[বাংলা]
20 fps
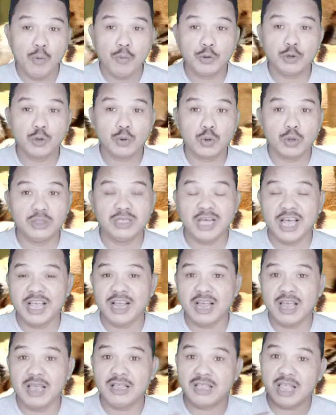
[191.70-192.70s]
উপযুক্ত
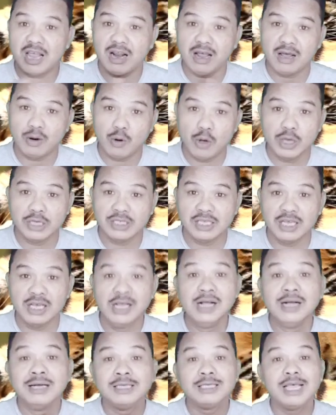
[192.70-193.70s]
জায়গায় তারা রয়েছে
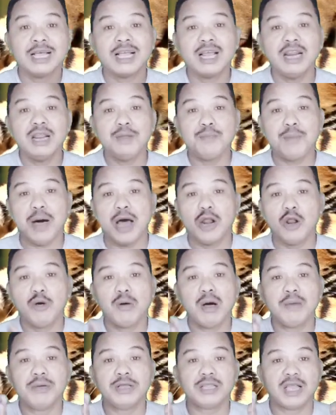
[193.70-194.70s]
সেখানে
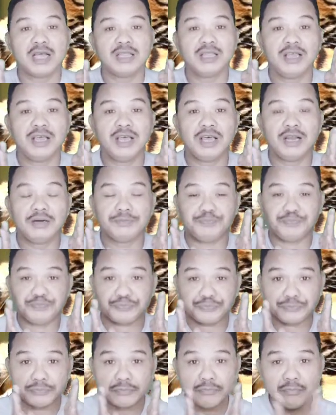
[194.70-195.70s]
ভালোভাবে তাদের
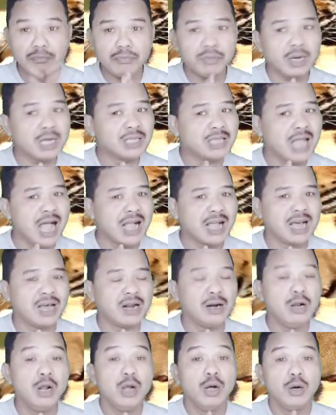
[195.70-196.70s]

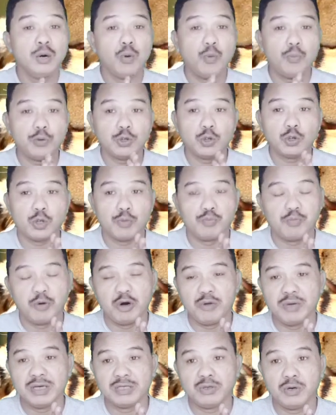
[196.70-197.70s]
থাকার উপযুক্ত
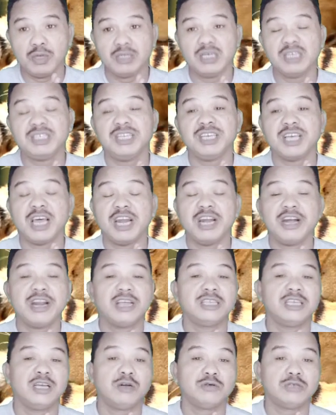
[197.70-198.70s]
পরিবেশ রয়েছে
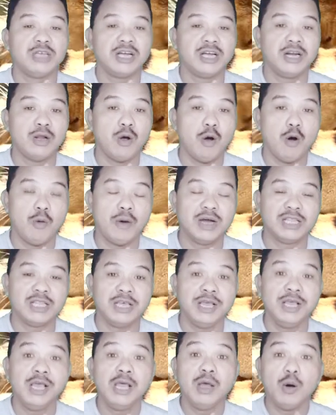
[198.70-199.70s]
শিকারীরা যেন সেখানে
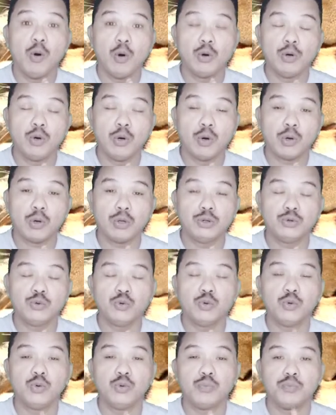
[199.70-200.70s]
অবাধে অন্য
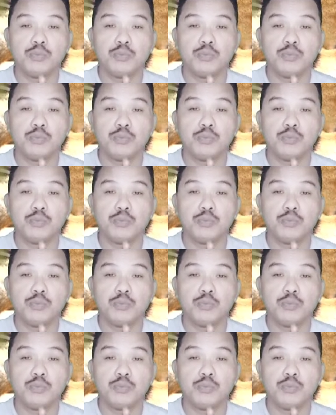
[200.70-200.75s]
কিছু